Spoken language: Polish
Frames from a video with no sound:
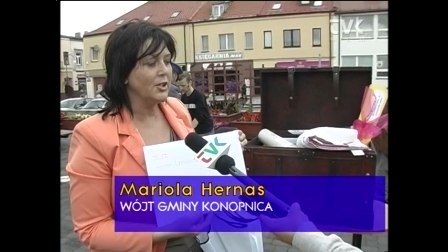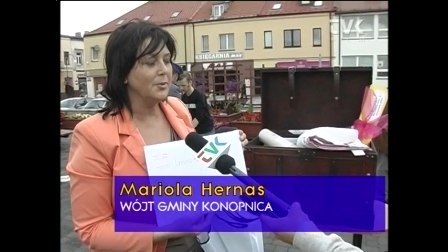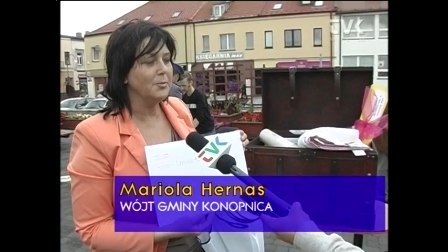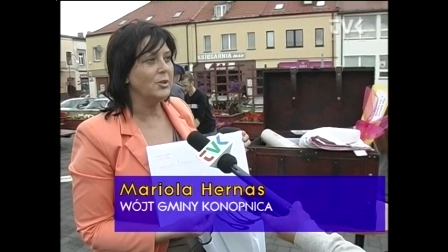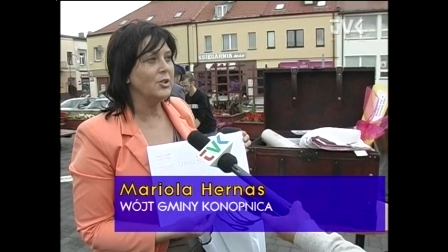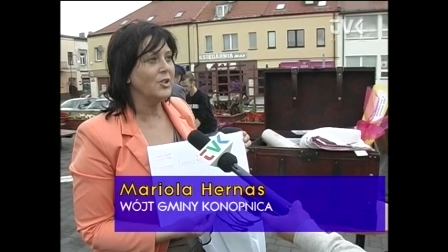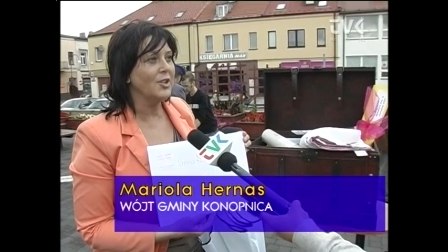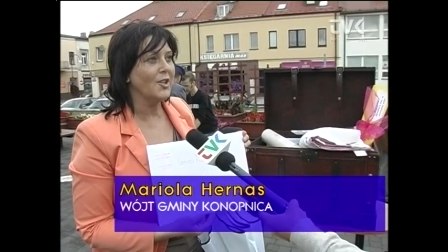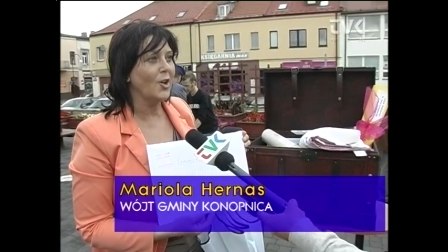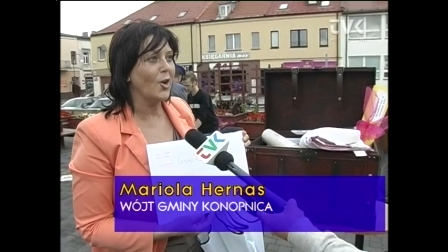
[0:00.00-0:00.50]

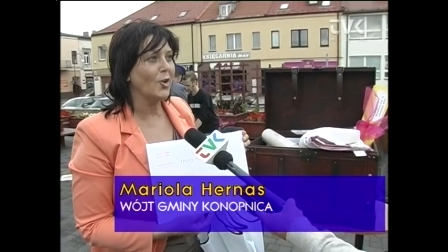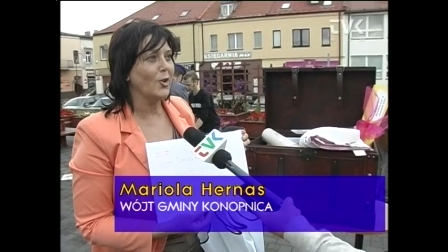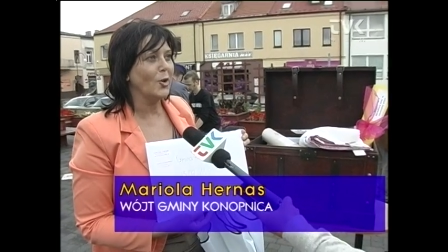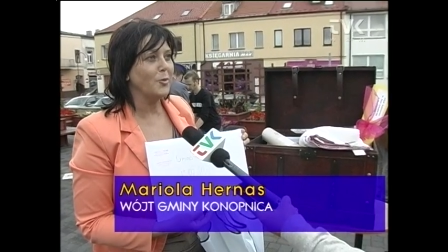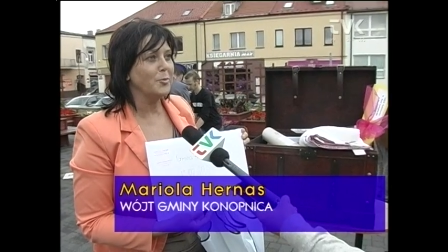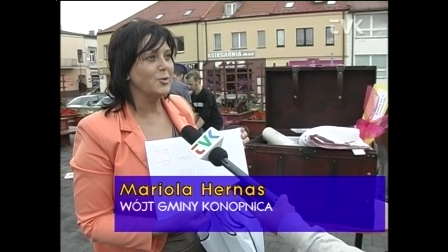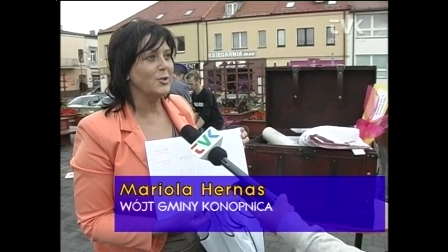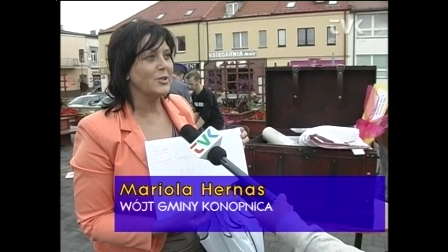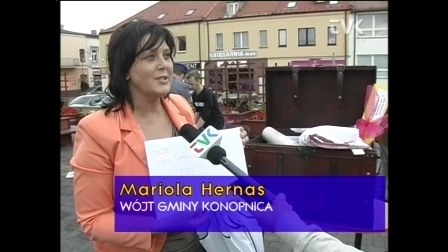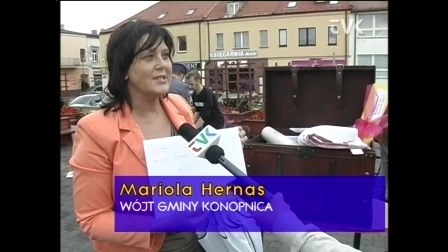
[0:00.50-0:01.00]
gminy
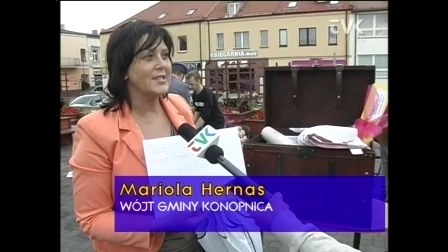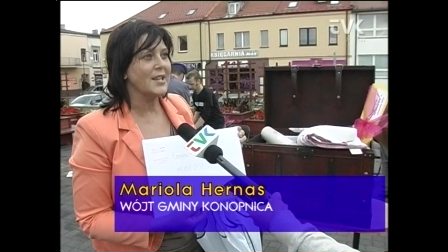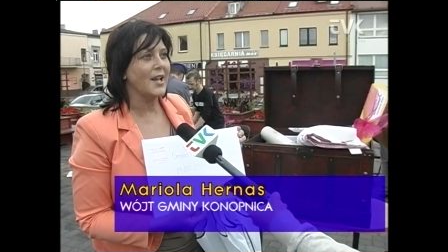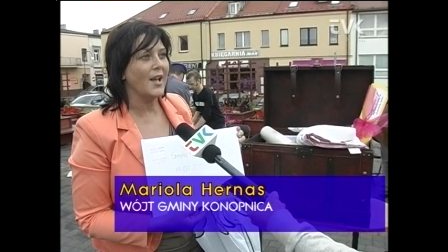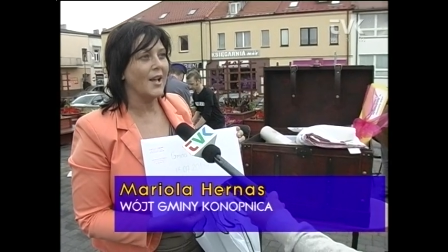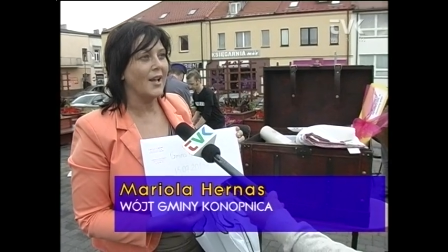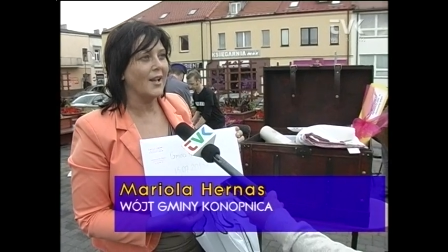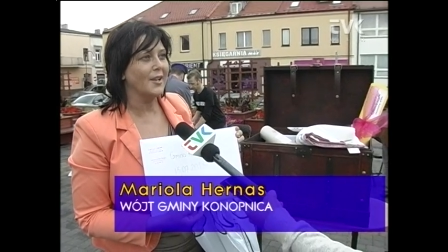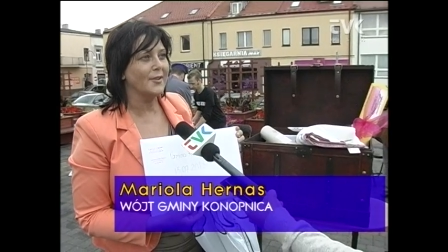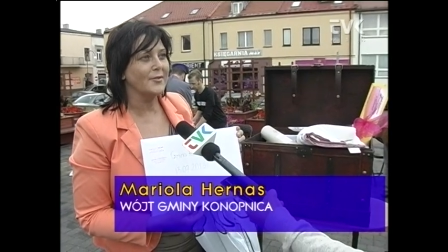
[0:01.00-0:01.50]

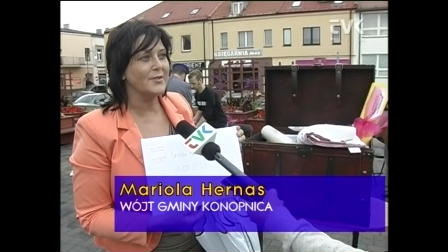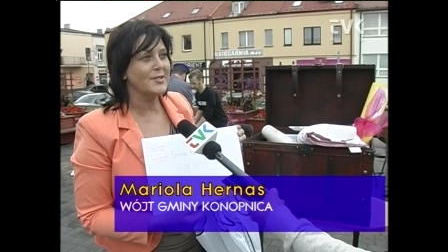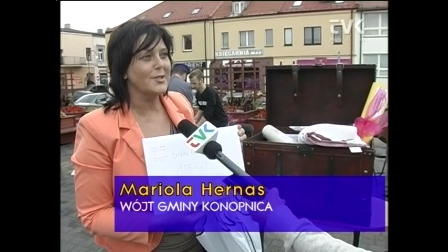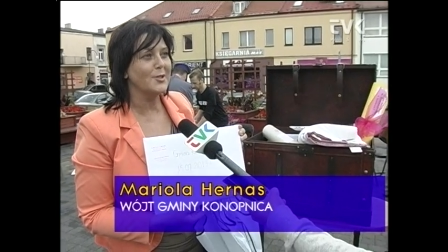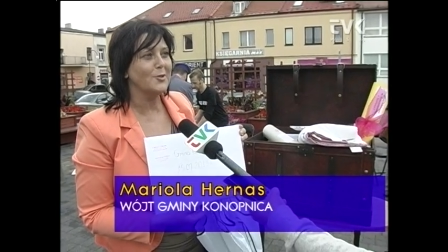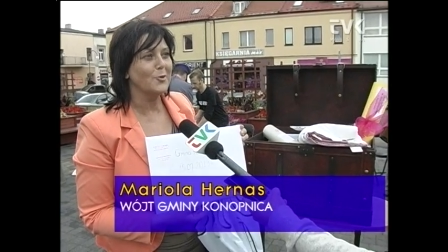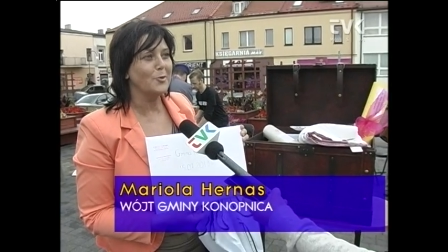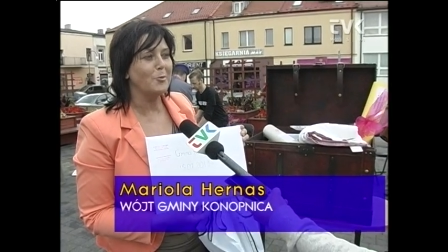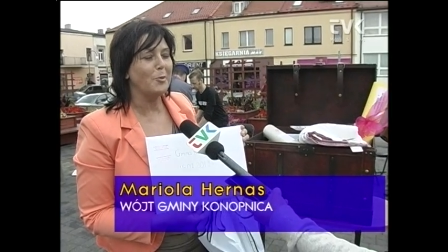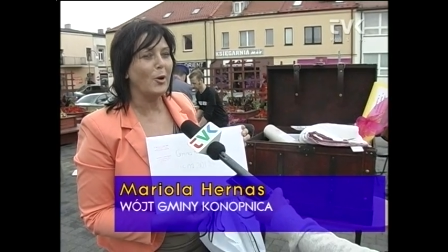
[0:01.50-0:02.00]
Konopnica w
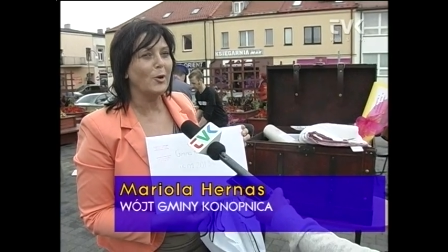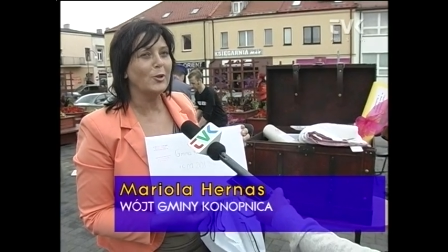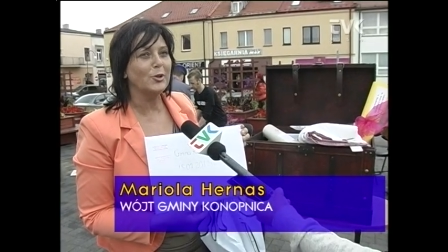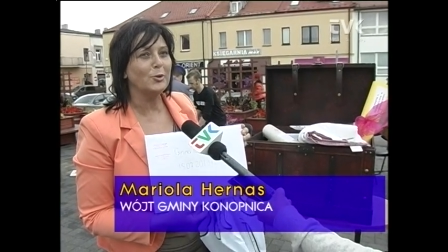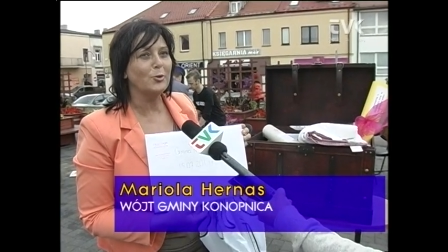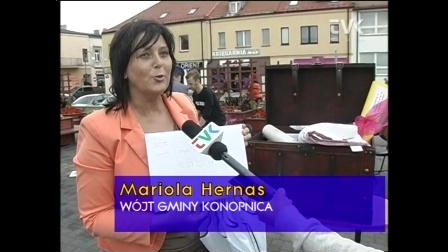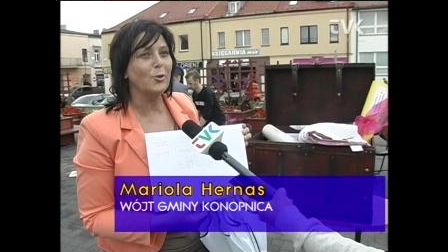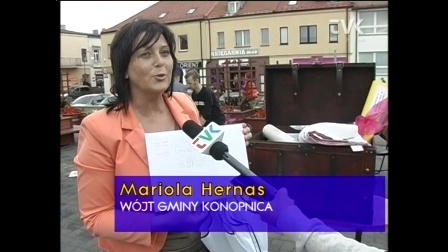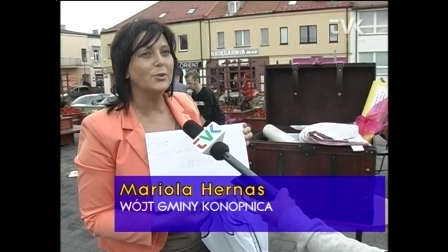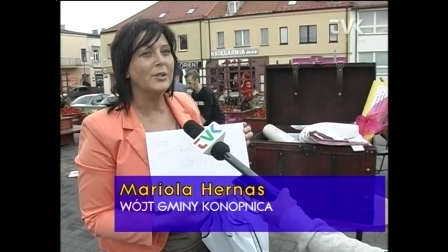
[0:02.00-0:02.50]
stylu
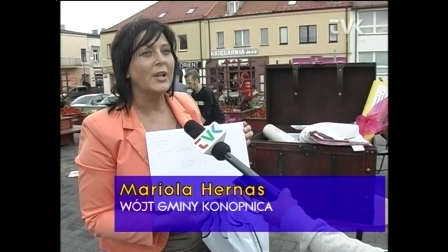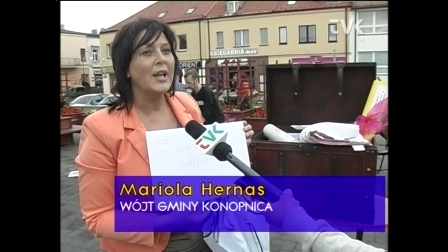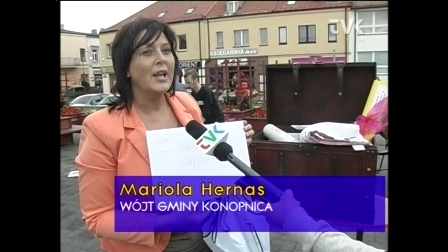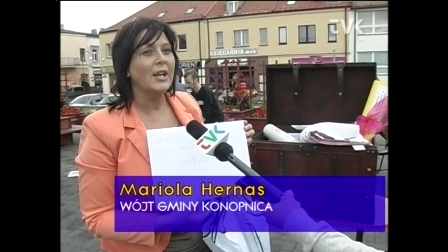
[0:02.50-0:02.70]
Bollywood